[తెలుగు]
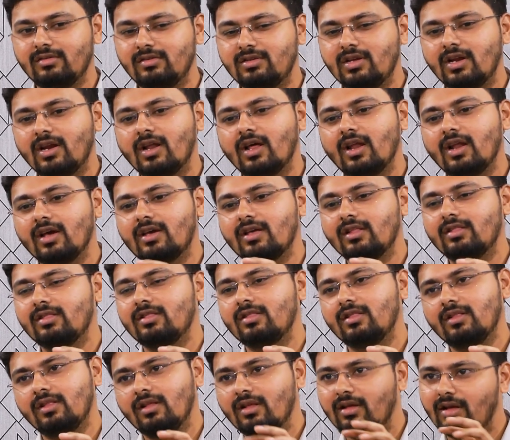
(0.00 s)
జనాలకి
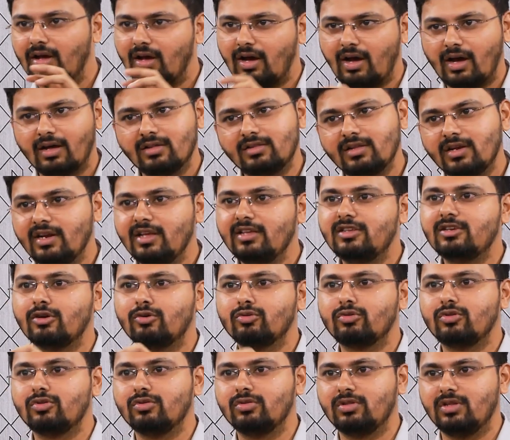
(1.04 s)
అది రీచ్
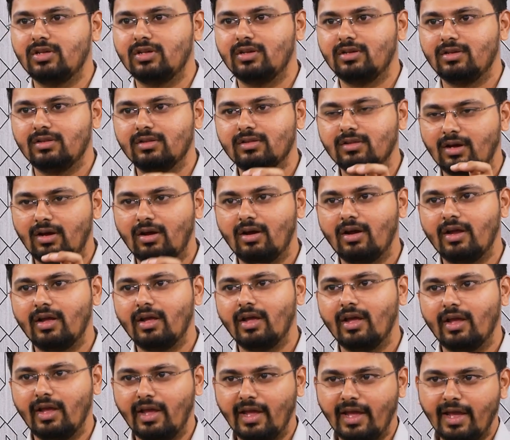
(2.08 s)
అవుతుంది
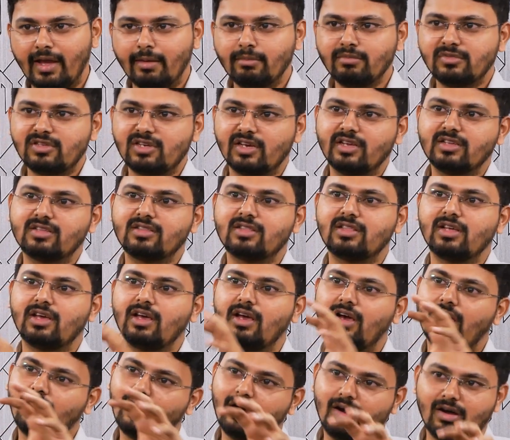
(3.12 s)
ఏం చేస్తే
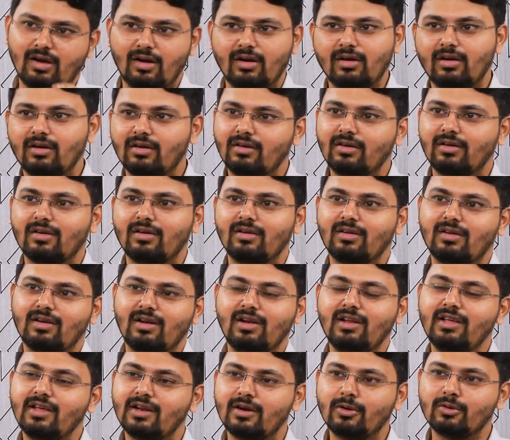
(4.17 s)

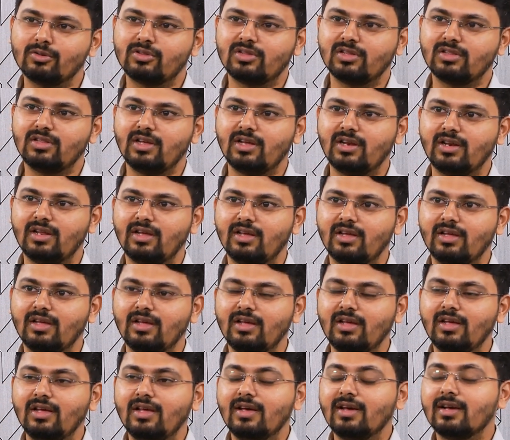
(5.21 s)
క్లియర్ అవుతుంది అవుతుంది
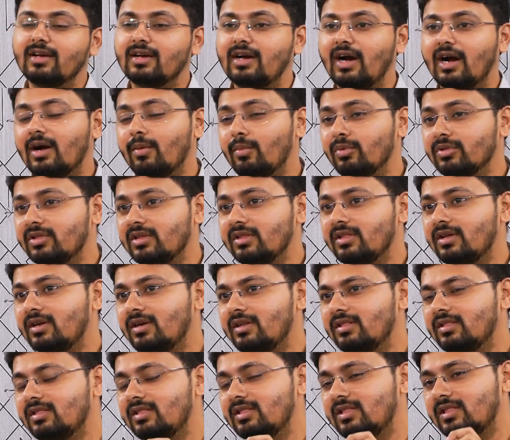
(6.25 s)
కాకపోతే
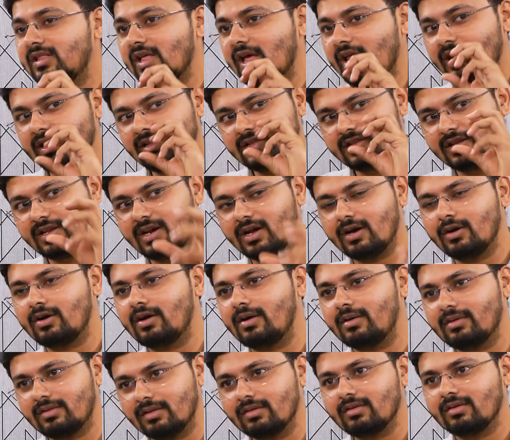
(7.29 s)
ఏంటంటే తెలిసినా
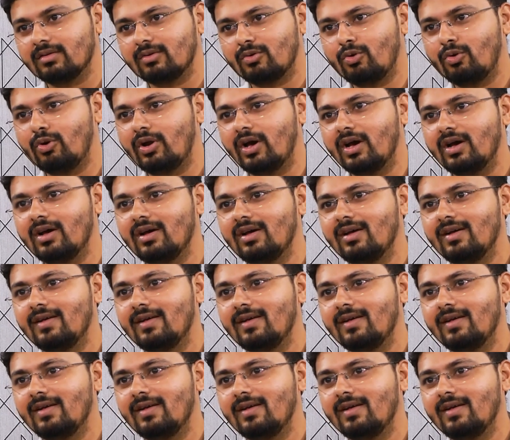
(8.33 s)
కూడా